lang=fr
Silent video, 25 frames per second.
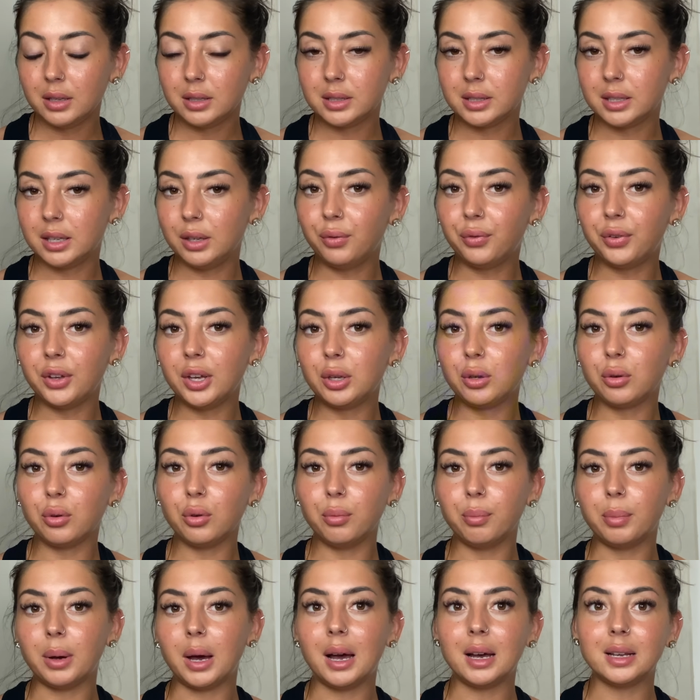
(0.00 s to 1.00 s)
Ce qui fait que
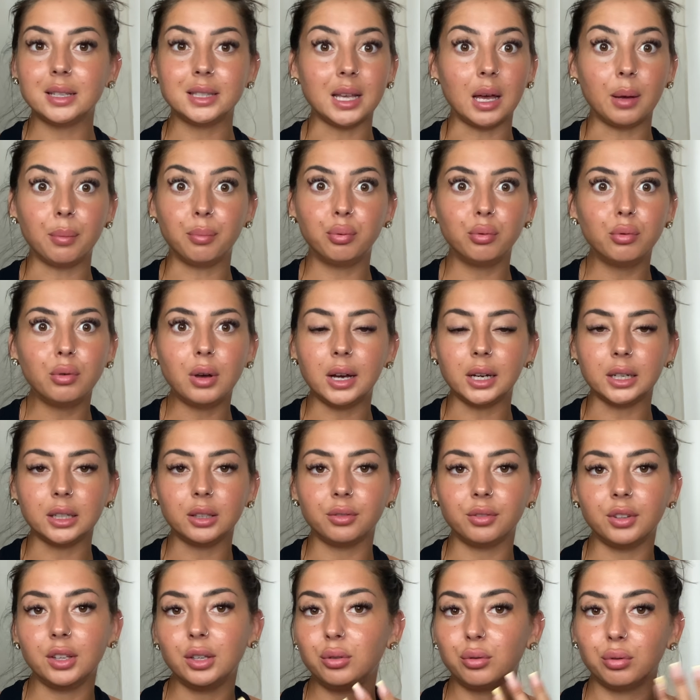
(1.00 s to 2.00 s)
bah, ça peut
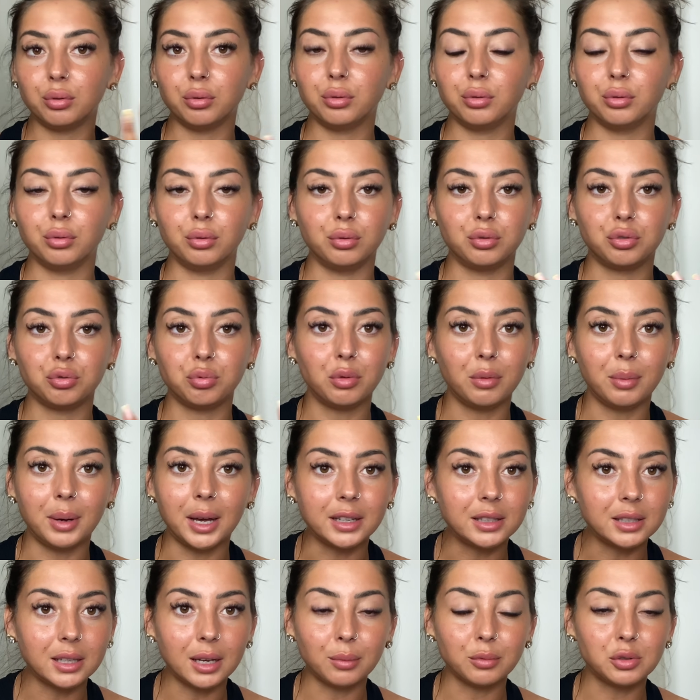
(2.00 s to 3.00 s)
arriver que je me
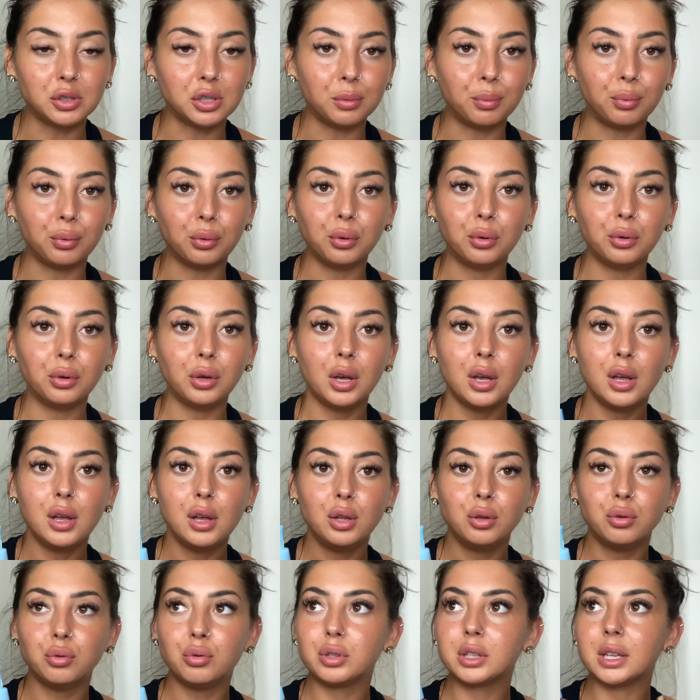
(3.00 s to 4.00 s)
maquille un petit peu,
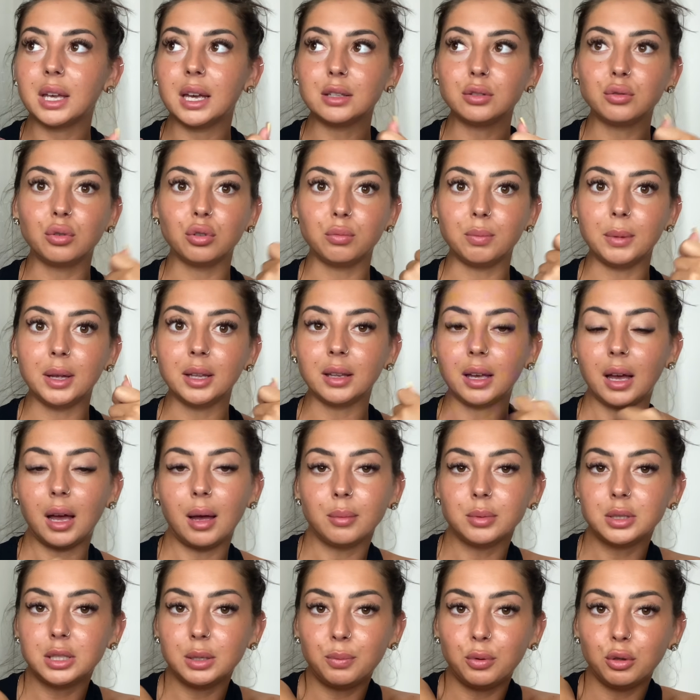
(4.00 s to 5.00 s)
ne serait-ce que de mettre
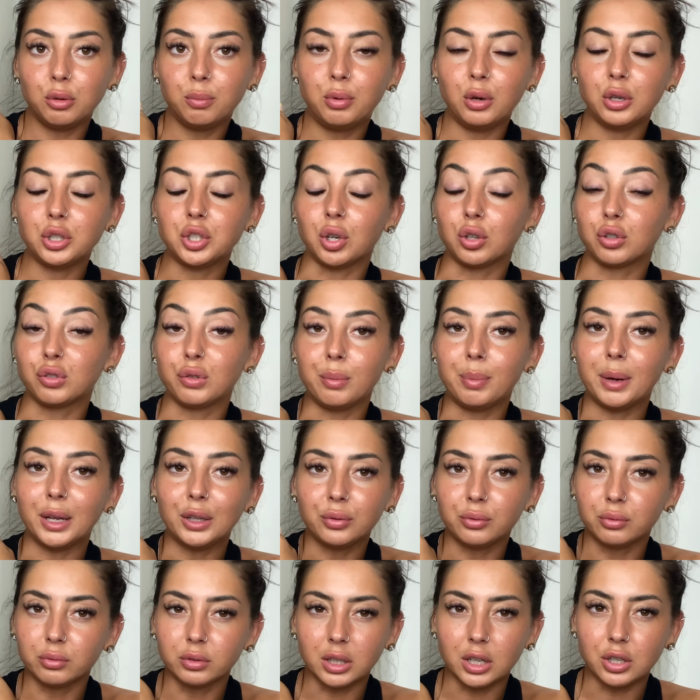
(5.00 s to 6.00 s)
un petit peu de blush. Alors, je vais pas de
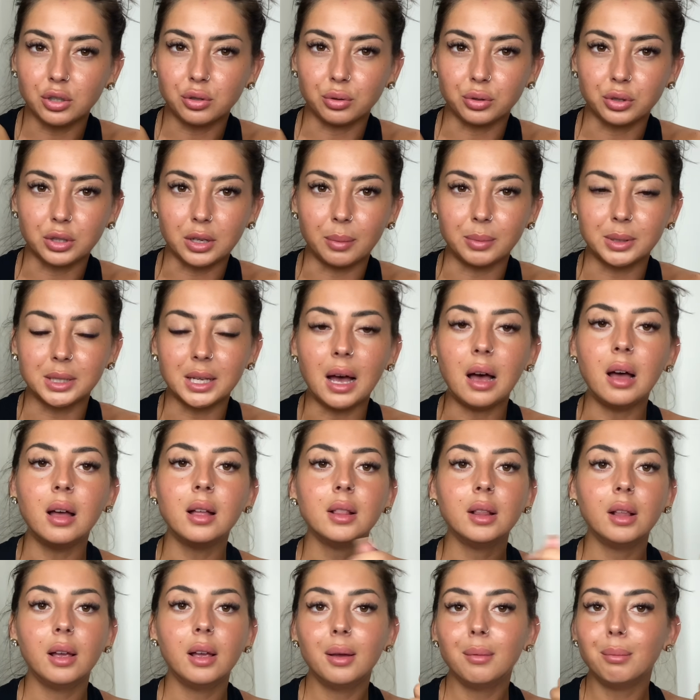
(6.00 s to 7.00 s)
fond de teint et choses comme ça
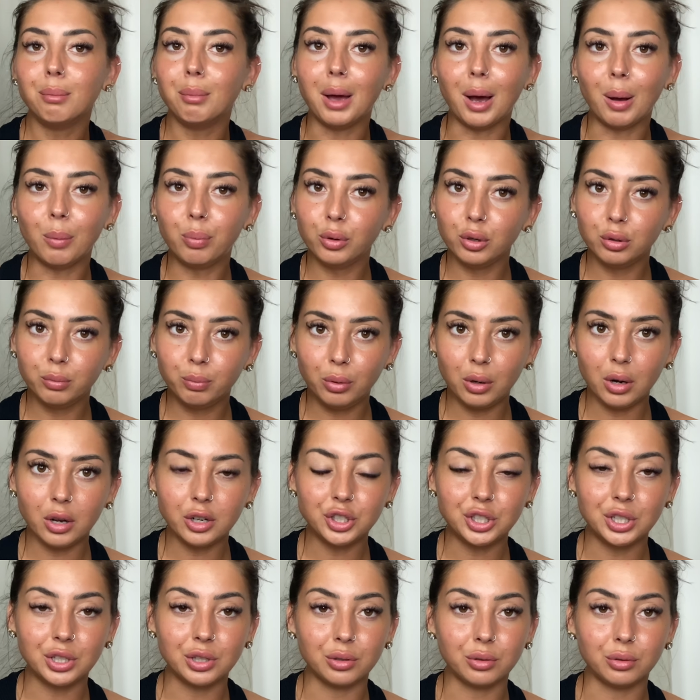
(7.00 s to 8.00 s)
mais un peu de
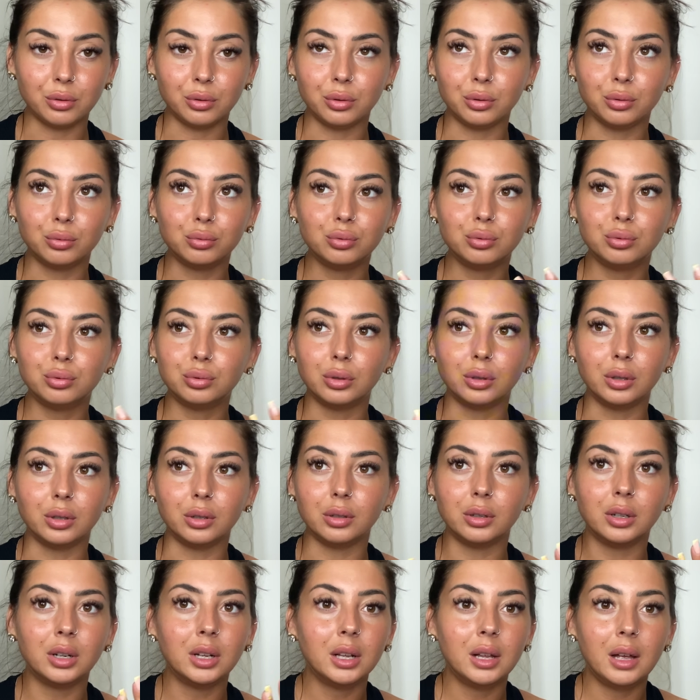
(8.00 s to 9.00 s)
blush euh, ou
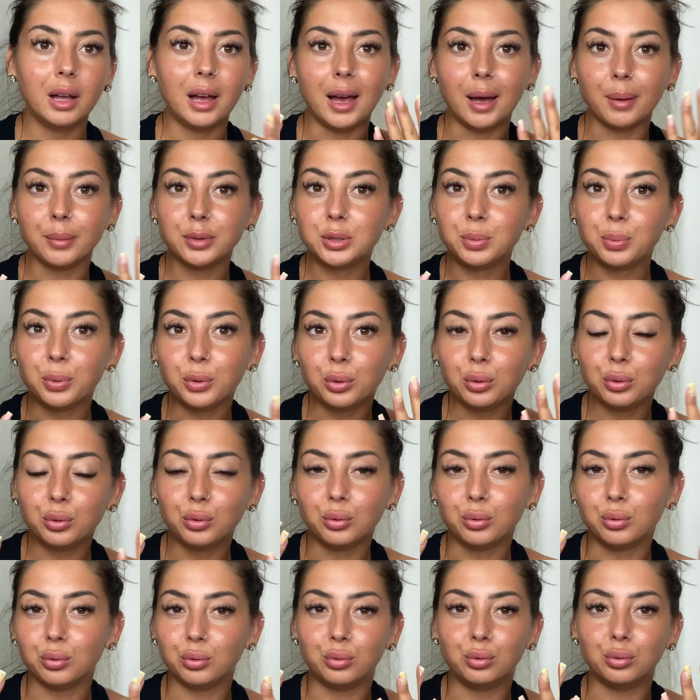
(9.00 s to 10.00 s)
euh, un petit peu
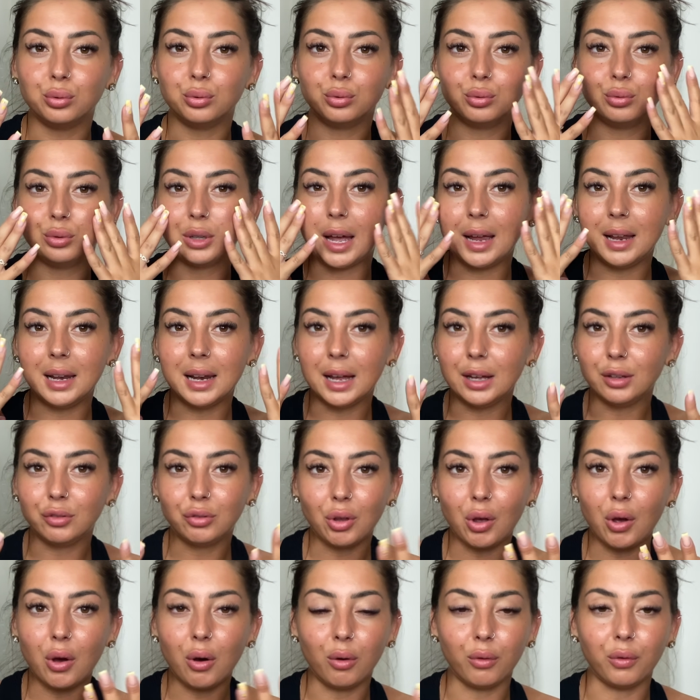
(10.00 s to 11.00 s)
de,
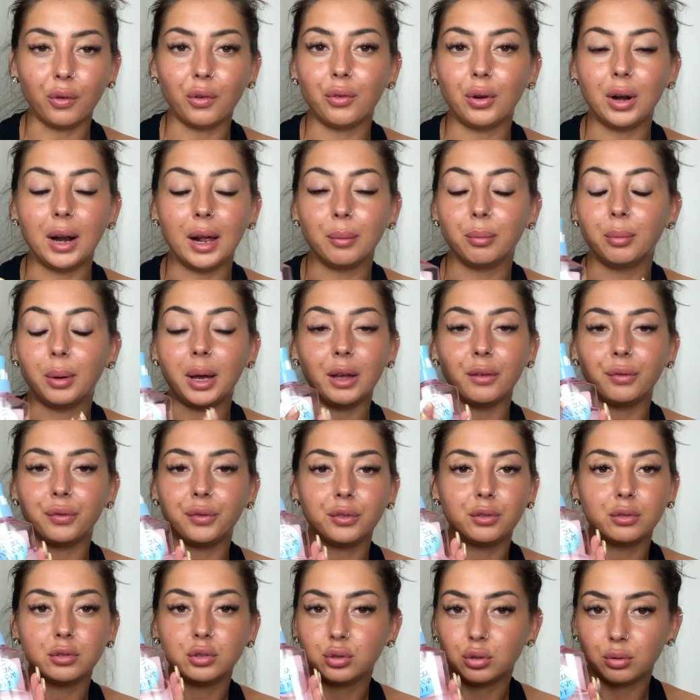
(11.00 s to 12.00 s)
highlighter, Enfin voilà, bref,
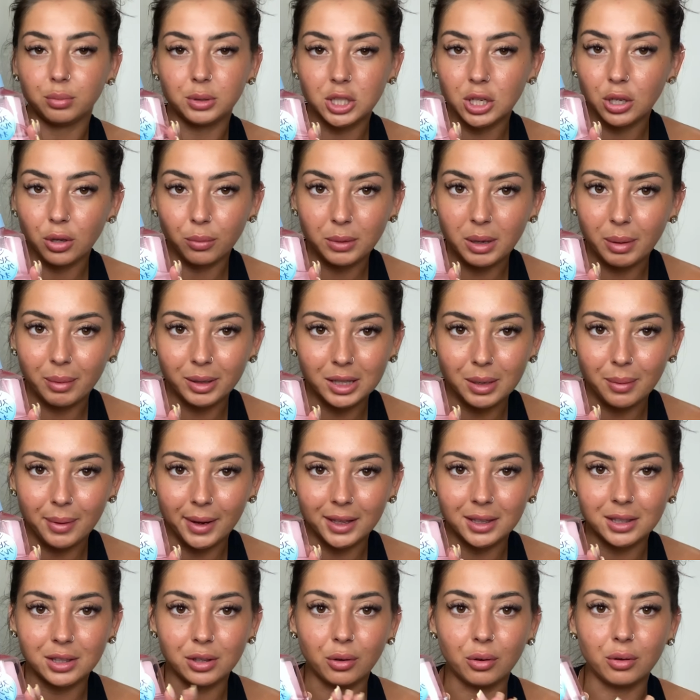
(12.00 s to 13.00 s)
je suis obligée d'emmener un
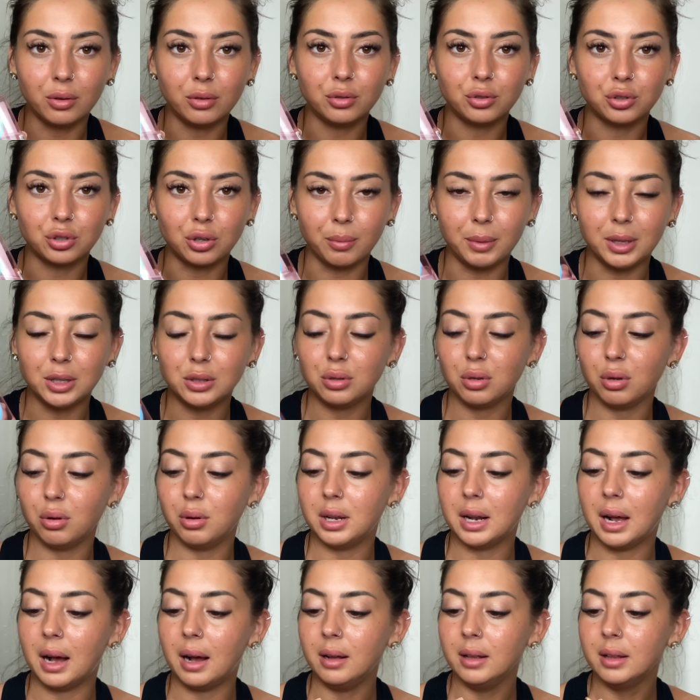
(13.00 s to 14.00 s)
démaquillant. J'emmène
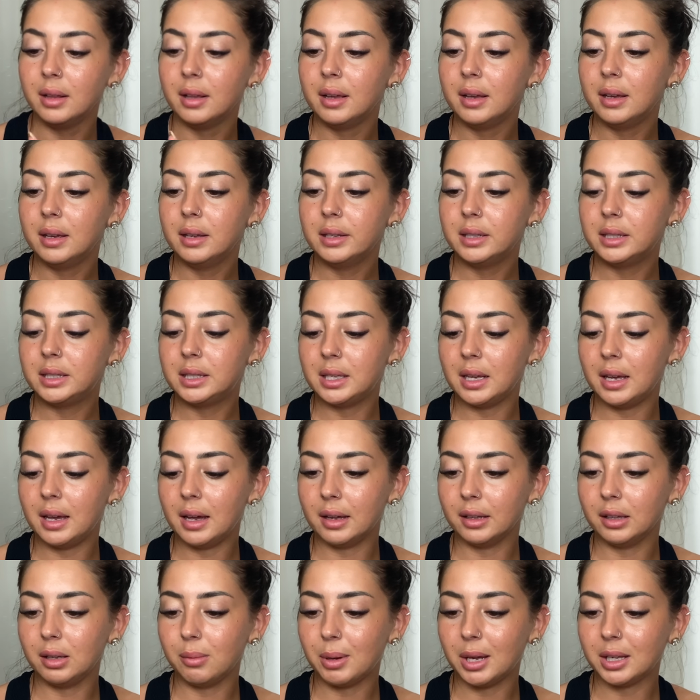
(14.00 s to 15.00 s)
celui-là. C'est
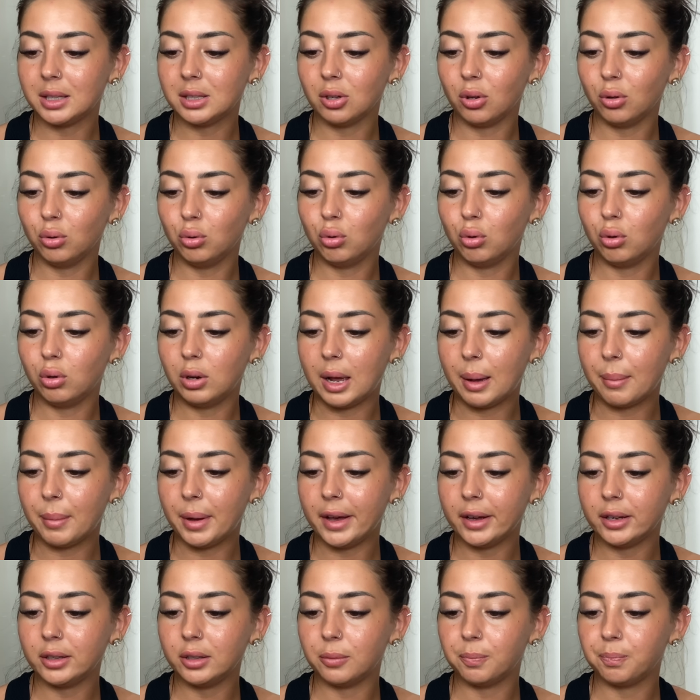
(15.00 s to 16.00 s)
un démaquillant de la
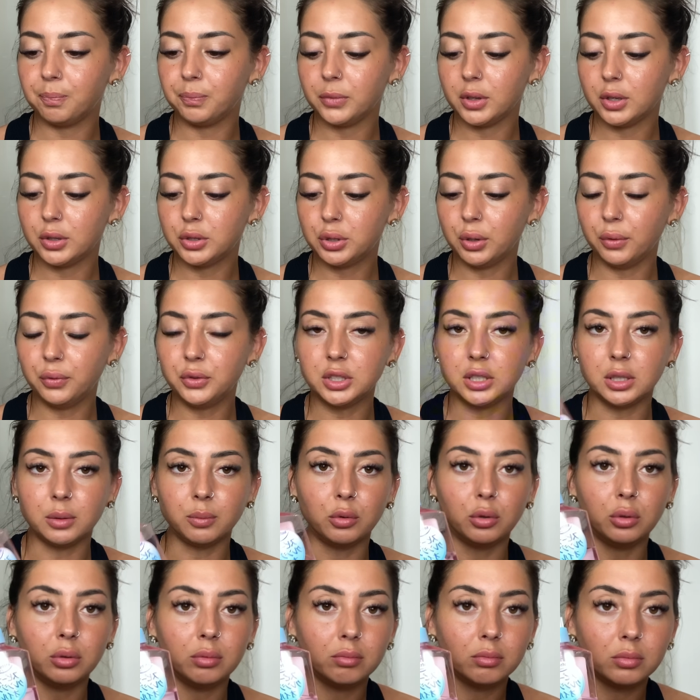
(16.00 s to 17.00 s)
marque
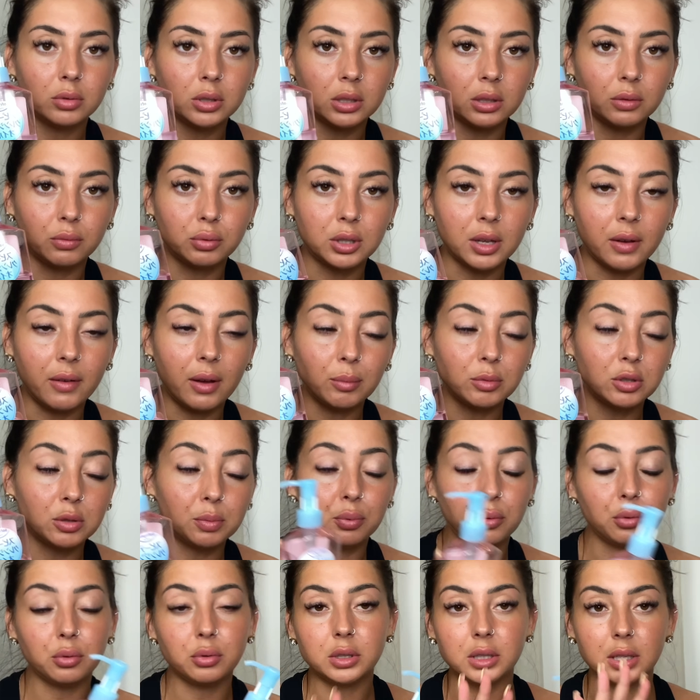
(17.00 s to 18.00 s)
Softimo. C'est, vous savez, un petit
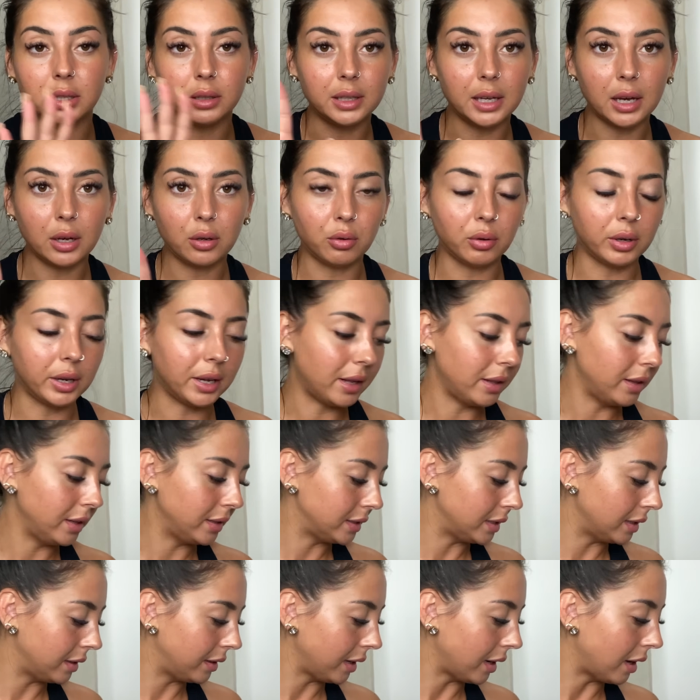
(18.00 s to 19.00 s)
peu skincare coréenne,
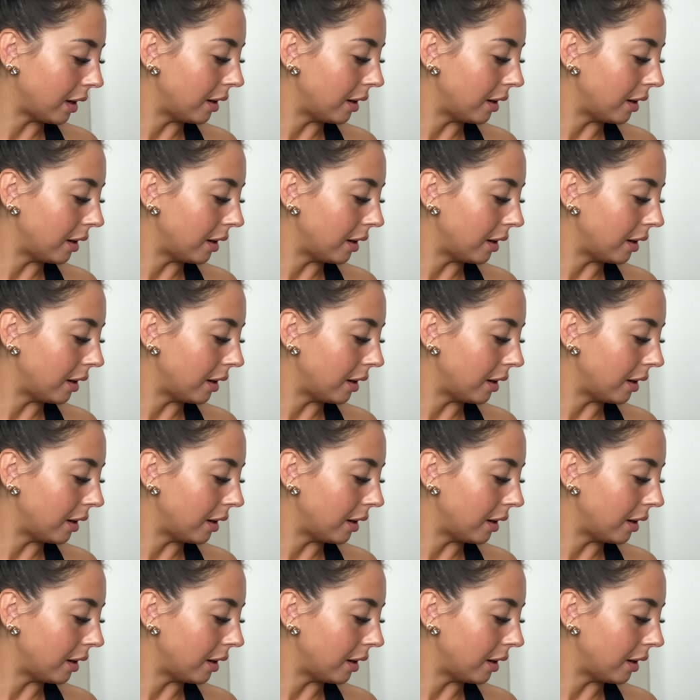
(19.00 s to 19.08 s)
etc.